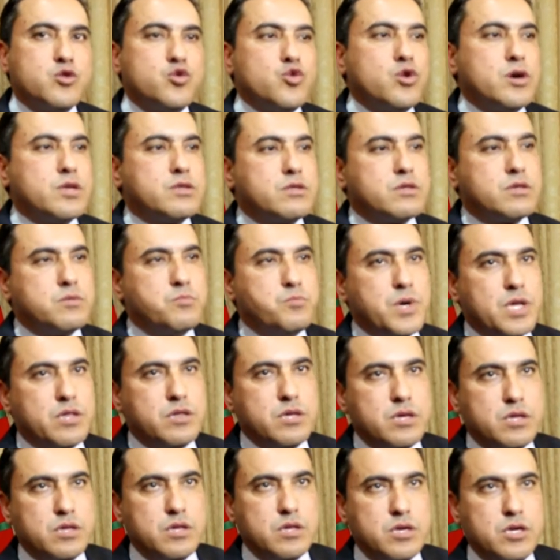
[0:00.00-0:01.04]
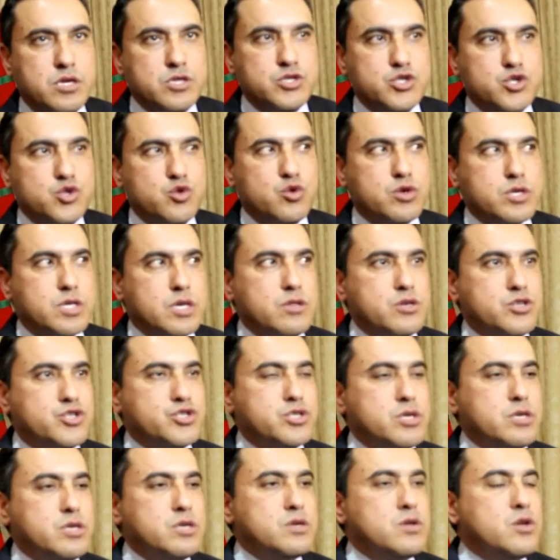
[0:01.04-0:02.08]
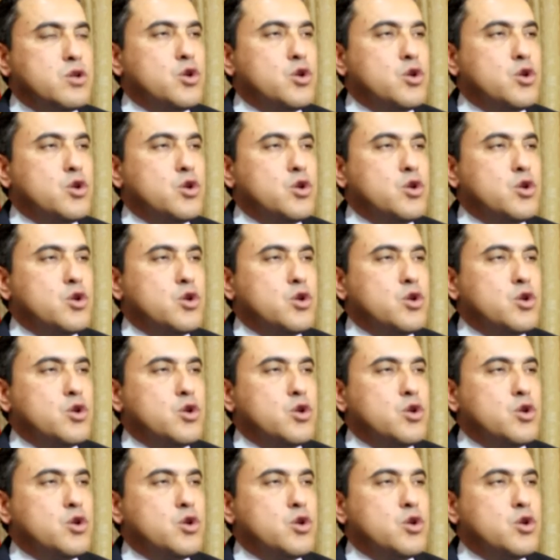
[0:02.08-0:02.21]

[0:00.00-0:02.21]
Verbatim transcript: تصبا صبادي يجين النقطة شتن